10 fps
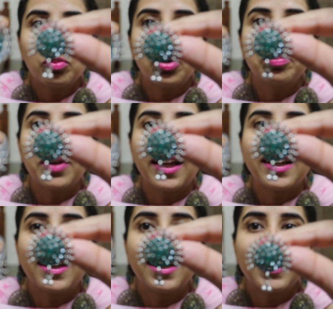बहुत
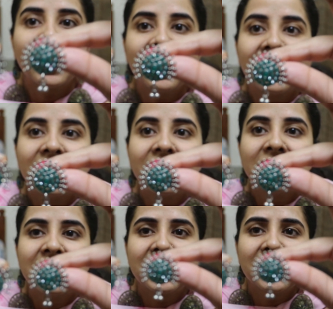प्यारे हैं ना ये
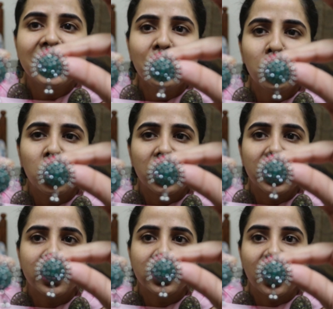सिक्सटी के बोल
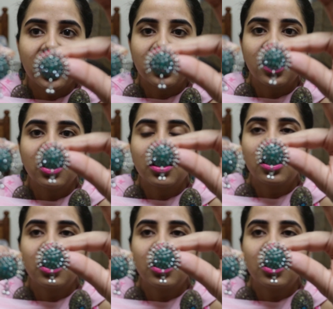रहा था शायद ये